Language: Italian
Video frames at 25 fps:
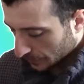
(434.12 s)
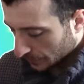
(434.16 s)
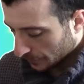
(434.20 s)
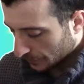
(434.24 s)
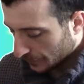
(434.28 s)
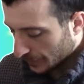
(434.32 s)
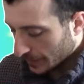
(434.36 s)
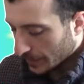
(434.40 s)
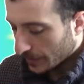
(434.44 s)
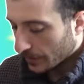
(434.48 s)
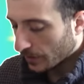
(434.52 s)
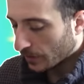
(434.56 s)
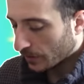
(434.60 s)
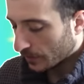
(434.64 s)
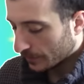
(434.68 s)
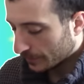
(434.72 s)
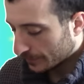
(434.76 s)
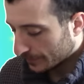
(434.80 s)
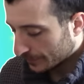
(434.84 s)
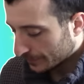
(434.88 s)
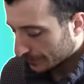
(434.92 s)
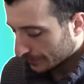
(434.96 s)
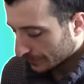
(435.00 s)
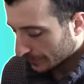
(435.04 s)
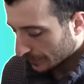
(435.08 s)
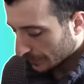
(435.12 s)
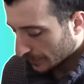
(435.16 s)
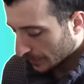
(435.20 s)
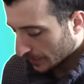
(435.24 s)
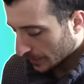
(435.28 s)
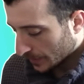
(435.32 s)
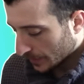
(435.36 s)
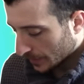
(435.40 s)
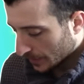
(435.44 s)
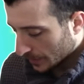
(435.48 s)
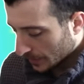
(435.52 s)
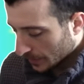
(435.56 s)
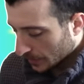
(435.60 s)
Figo.
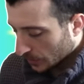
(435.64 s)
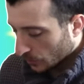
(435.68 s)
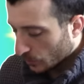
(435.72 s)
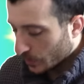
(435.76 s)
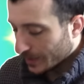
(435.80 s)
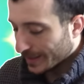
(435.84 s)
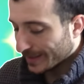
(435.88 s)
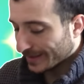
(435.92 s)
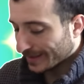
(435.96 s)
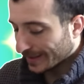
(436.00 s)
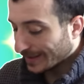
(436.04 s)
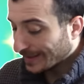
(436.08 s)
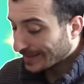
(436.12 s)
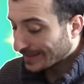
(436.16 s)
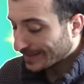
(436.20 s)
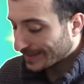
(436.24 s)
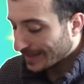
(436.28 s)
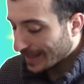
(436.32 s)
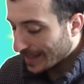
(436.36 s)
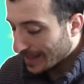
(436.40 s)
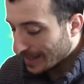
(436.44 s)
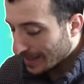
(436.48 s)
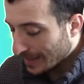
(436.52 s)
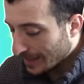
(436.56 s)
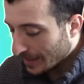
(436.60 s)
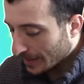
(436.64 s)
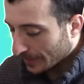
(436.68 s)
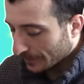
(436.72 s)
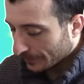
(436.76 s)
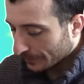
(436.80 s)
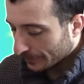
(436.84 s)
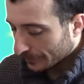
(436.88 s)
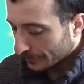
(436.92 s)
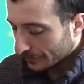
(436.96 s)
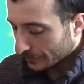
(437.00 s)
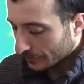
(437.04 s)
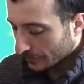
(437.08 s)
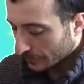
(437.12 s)
Quindi 3
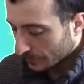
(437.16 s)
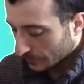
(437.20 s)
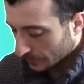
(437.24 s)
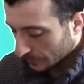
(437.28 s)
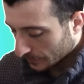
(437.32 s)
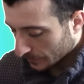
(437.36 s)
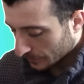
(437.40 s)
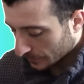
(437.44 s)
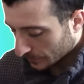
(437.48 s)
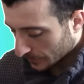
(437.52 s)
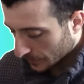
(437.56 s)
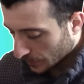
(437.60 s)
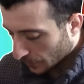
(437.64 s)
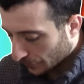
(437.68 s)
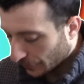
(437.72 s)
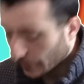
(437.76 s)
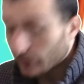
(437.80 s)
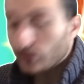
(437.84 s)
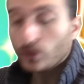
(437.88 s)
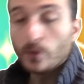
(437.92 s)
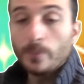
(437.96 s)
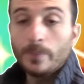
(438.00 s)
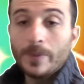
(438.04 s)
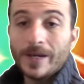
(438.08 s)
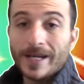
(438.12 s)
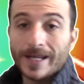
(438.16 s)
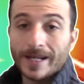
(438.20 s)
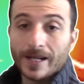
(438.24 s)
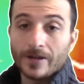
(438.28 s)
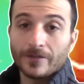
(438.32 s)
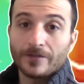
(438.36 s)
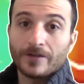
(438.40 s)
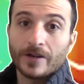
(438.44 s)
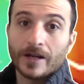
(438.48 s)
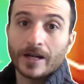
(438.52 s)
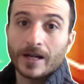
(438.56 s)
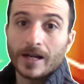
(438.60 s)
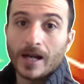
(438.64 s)
stelle ho fatto bene a
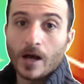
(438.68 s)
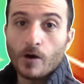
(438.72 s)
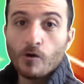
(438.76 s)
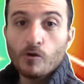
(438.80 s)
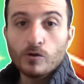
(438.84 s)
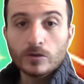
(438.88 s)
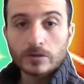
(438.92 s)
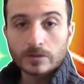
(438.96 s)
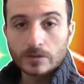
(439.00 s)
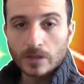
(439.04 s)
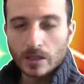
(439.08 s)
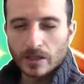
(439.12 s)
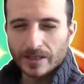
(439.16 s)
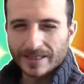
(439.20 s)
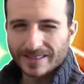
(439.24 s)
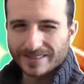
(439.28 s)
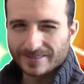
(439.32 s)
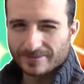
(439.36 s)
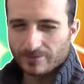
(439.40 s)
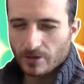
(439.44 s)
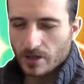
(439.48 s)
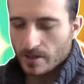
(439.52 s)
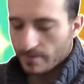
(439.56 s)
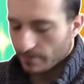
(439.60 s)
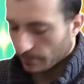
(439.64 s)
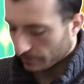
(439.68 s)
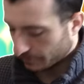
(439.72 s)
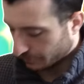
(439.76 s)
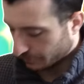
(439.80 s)
fare la Ultra Extreme